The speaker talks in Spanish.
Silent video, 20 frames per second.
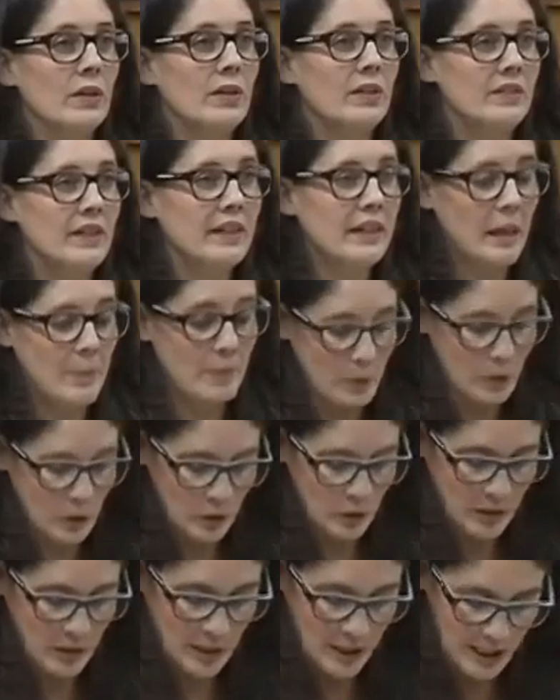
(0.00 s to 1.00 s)
Sí que
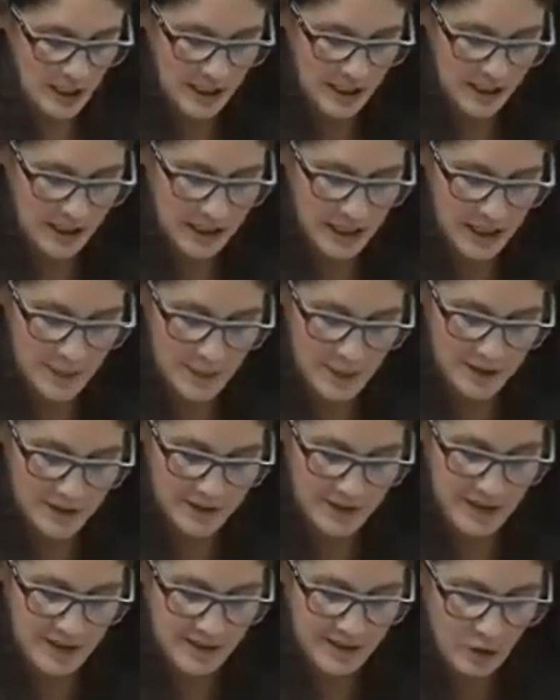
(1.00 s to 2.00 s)
puedo decir que la
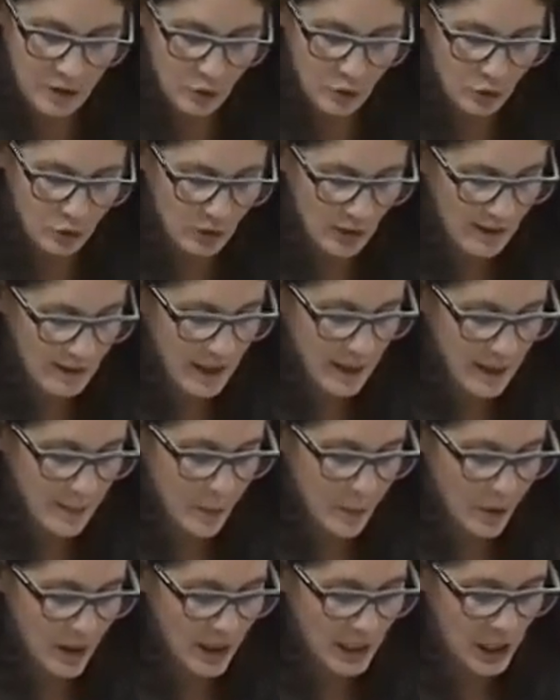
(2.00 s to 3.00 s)
plantilla andaluza es de las
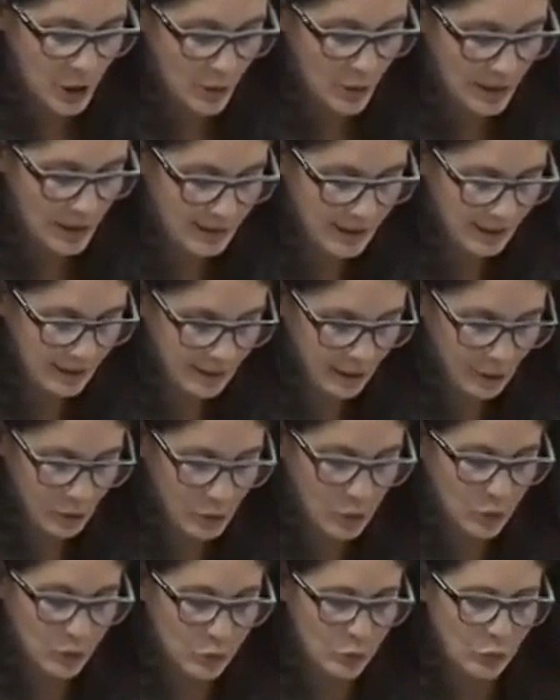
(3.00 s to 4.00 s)
pocas que aumenta este
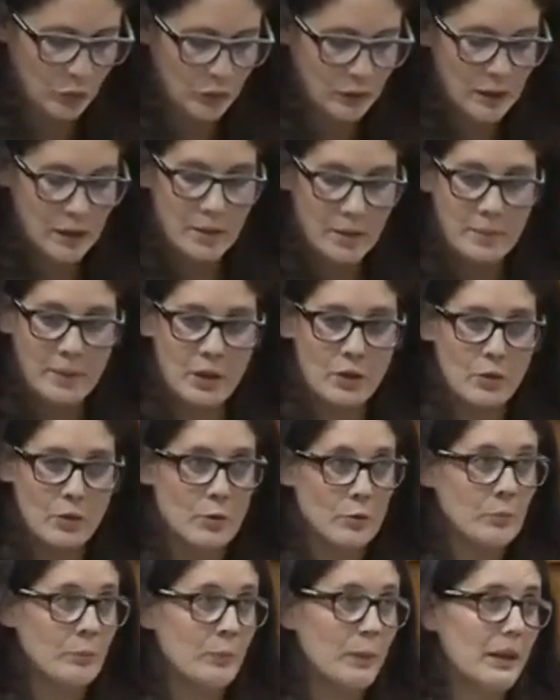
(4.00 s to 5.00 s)
curso,
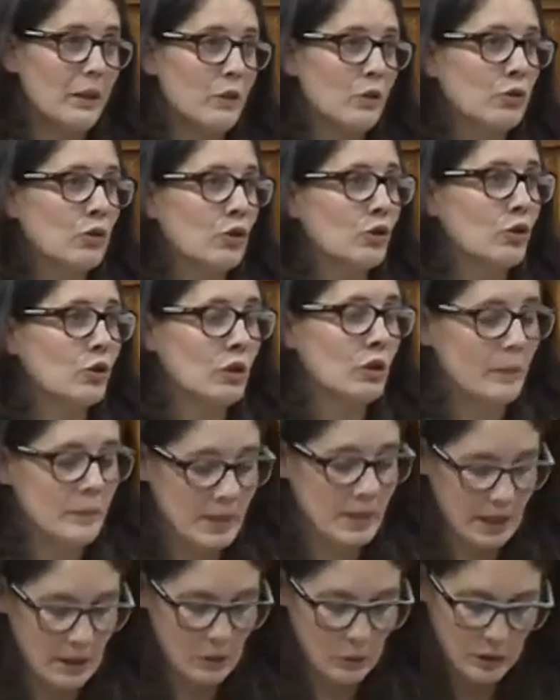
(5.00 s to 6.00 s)
pero para nosotros
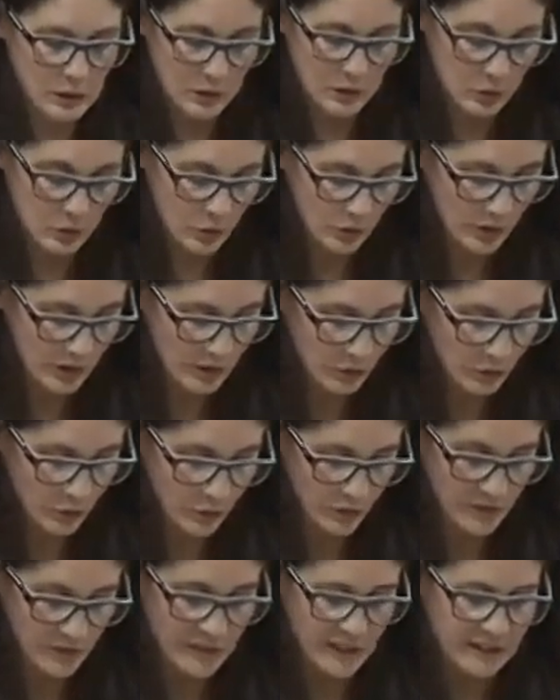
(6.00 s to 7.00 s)
también es un dato
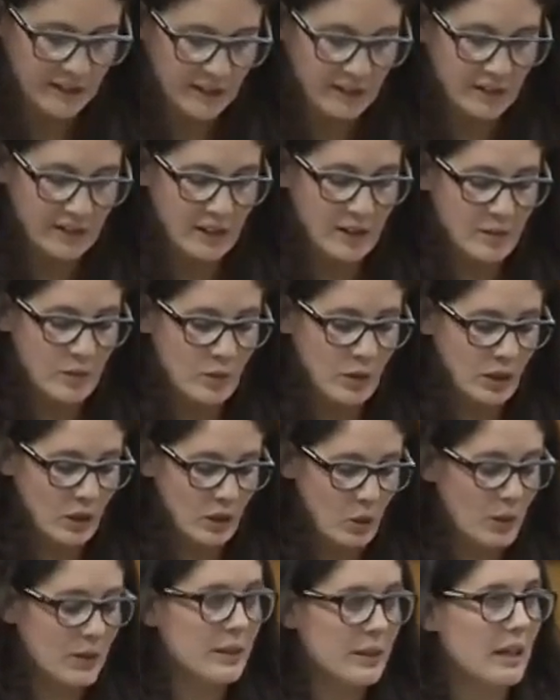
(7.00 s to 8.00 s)
insuficiente si tenemos en
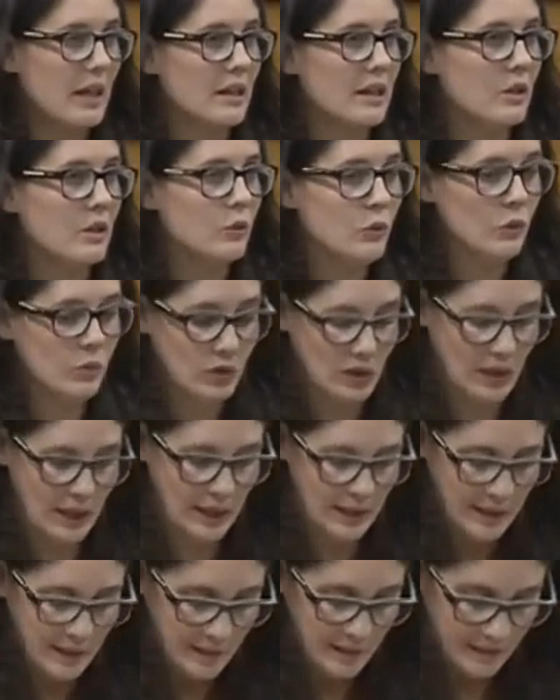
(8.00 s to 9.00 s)
cuenta las
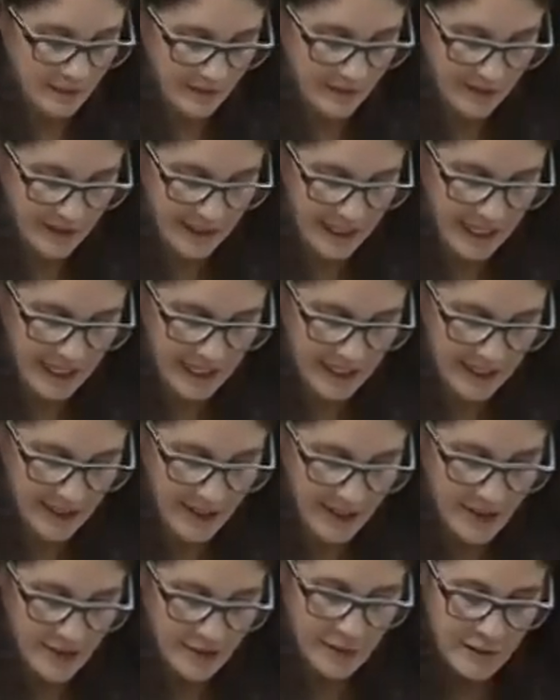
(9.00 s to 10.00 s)
denuncias sindicales,
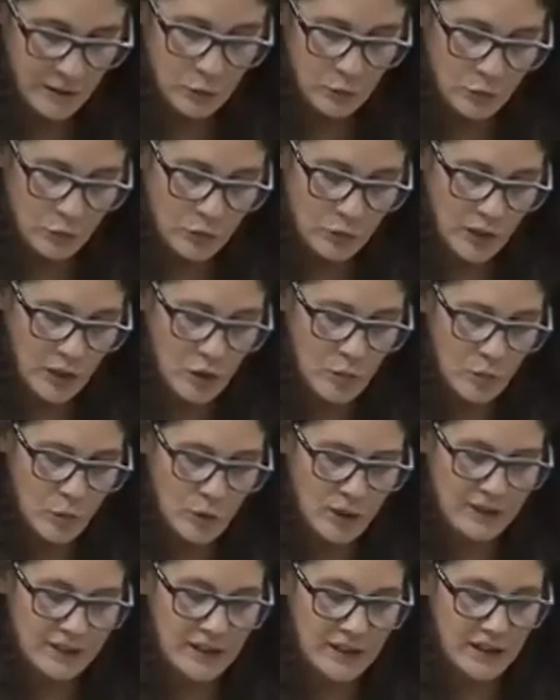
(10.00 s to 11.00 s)
denuncias
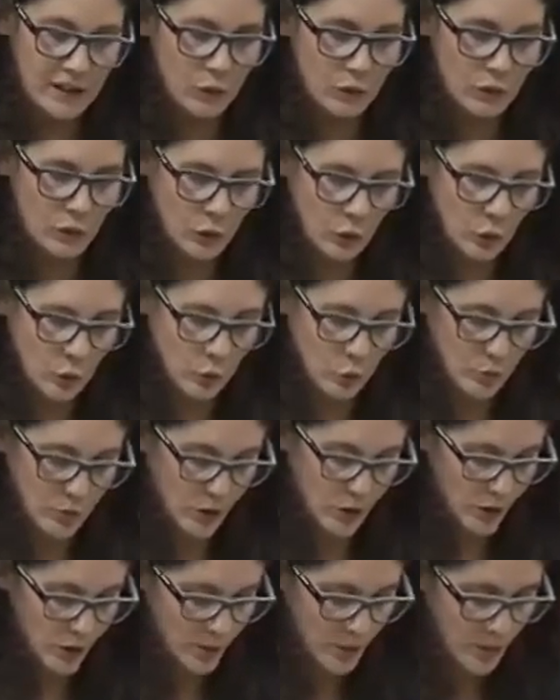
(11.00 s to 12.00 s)
como que se ha reducido el
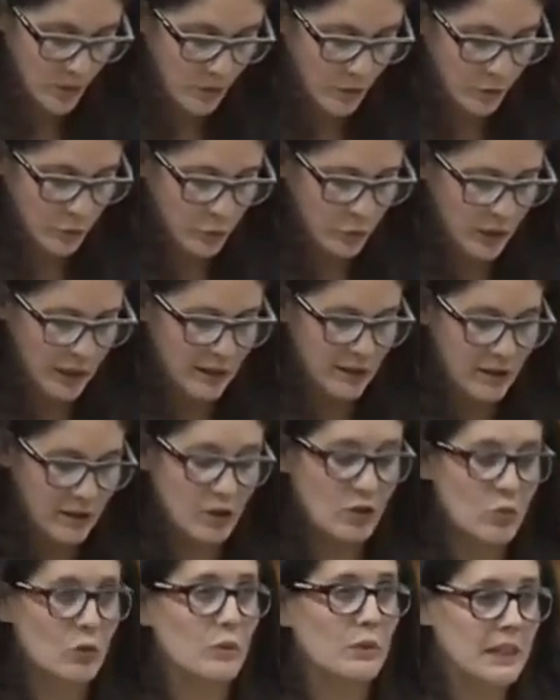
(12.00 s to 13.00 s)
número de profesores en
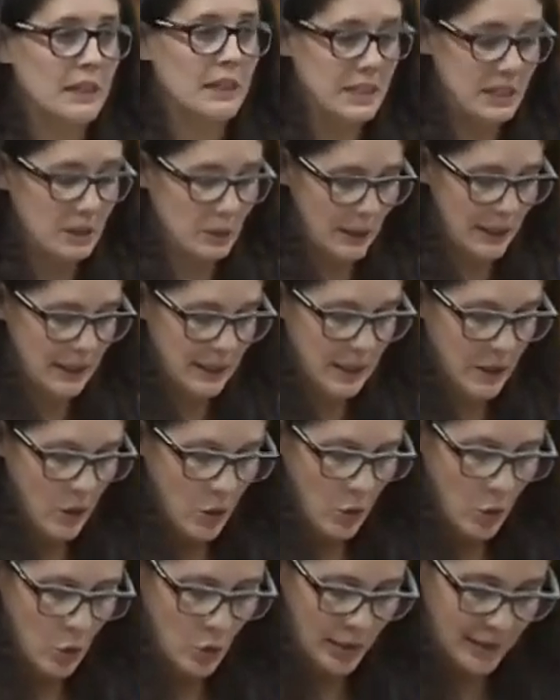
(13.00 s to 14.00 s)
centro bilingüe
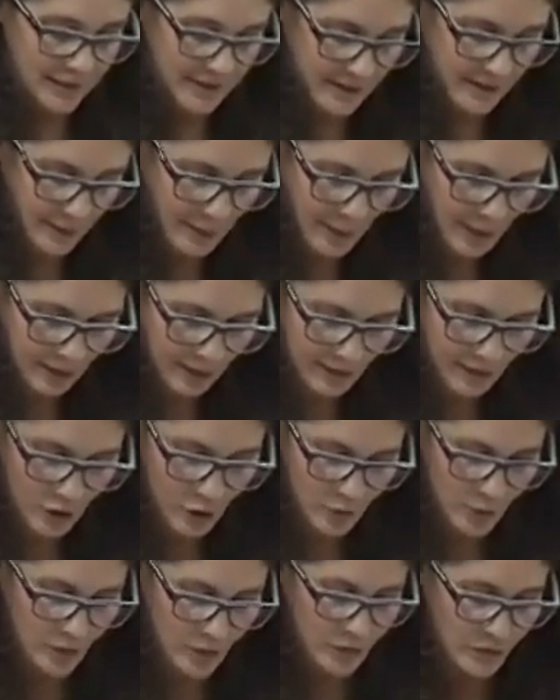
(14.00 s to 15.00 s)
o que han
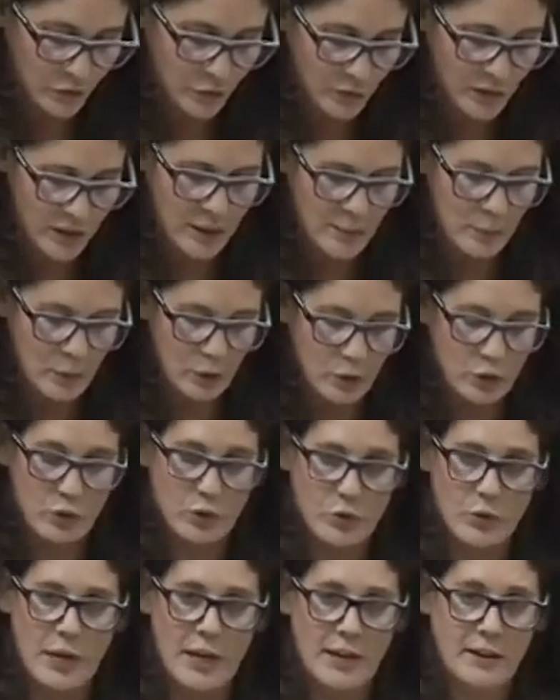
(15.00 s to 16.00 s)
desaparecido profesores de
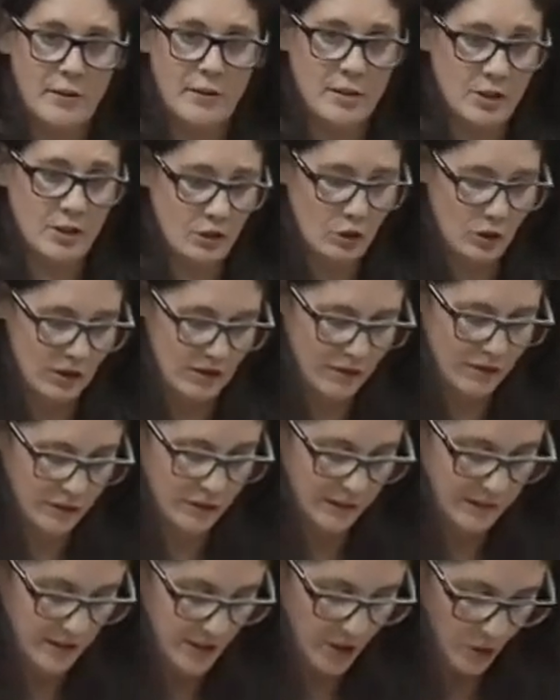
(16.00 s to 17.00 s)
apoyo en centros de
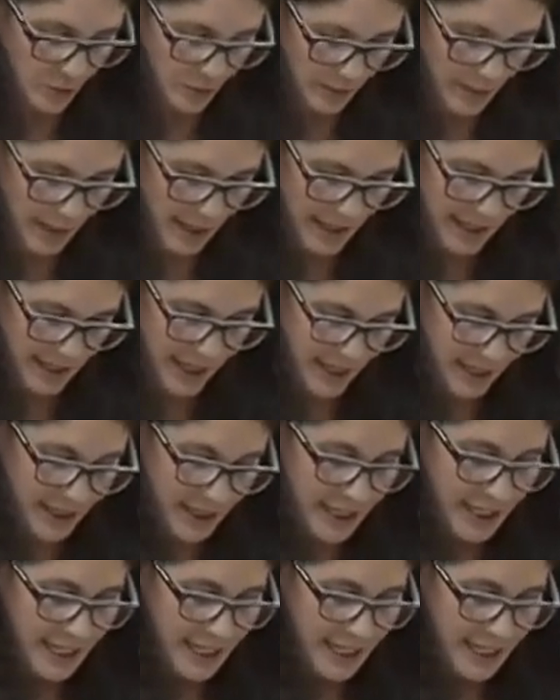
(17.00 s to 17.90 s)
infantil o primaria,